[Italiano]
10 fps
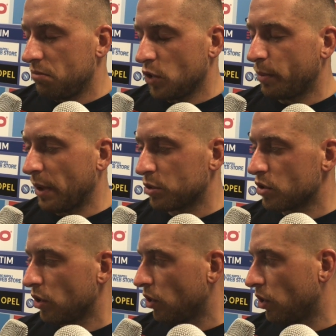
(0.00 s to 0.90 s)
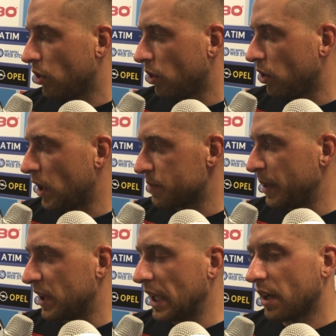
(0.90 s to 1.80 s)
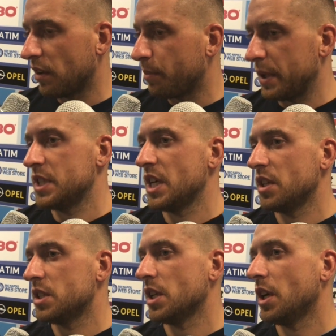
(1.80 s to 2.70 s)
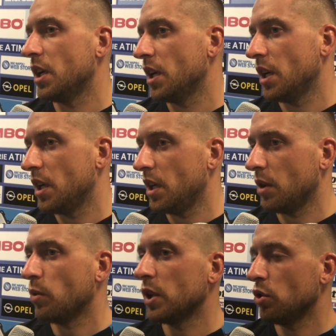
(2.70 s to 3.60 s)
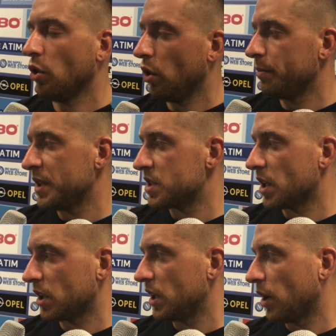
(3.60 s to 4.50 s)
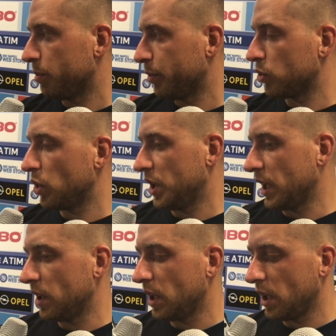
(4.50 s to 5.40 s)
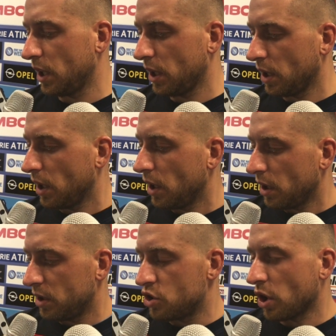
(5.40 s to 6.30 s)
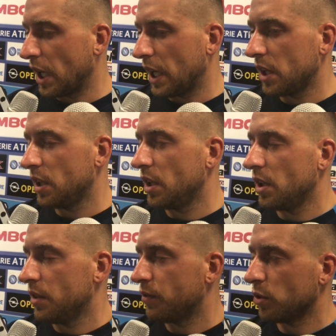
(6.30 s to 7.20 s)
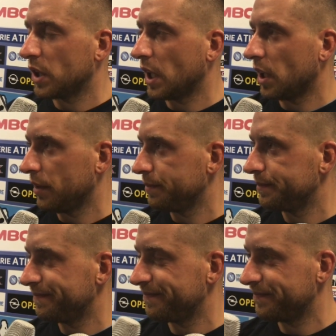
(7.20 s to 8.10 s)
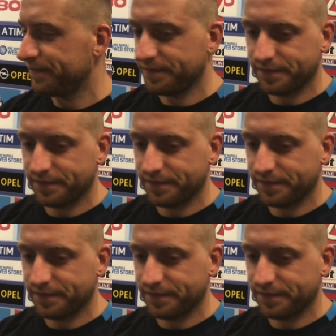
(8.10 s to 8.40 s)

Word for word: dobbiamo solo aspettare, avere pazienza e quando il mister ti dà l'opportunità di, di giocare di sfruttarla.